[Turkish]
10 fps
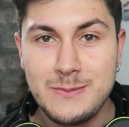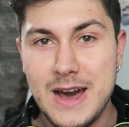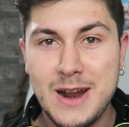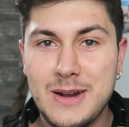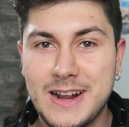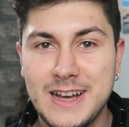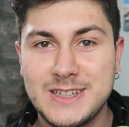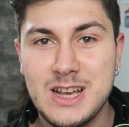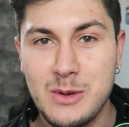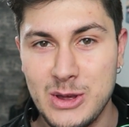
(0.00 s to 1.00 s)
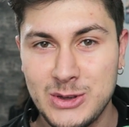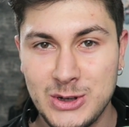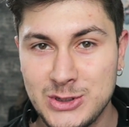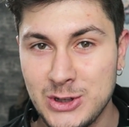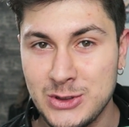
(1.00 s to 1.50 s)
Merhaba arkadaşlar ben
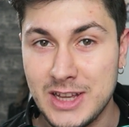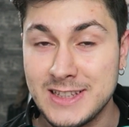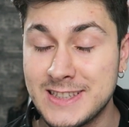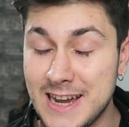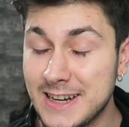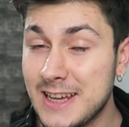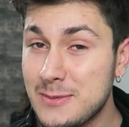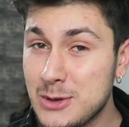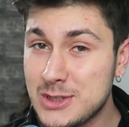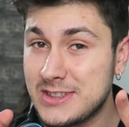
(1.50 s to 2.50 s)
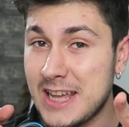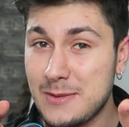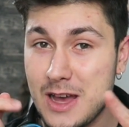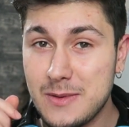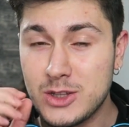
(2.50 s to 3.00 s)
konsolundan Serdar bugün
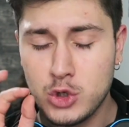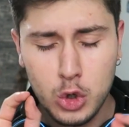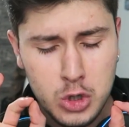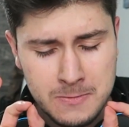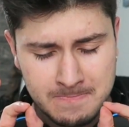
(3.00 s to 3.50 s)
sizlerle beraber çok